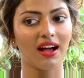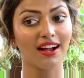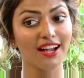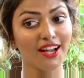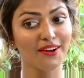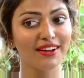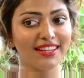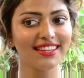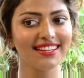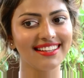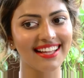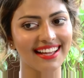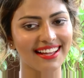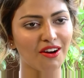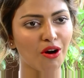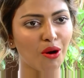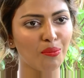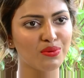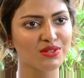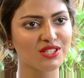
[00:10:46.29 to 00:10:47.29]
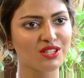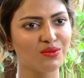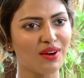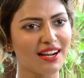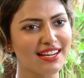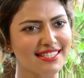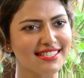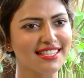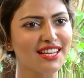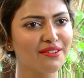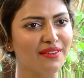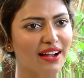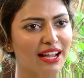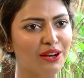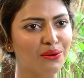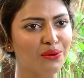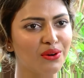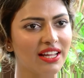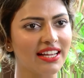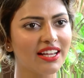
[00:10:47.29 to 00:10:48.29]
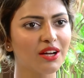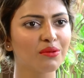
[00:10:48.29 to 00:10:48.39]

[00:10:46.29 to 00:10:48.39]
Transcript: அங்கே வந்து டே ஆப்போசிட் ஒன்ஸ் இன் அ வயல் ஒன்லி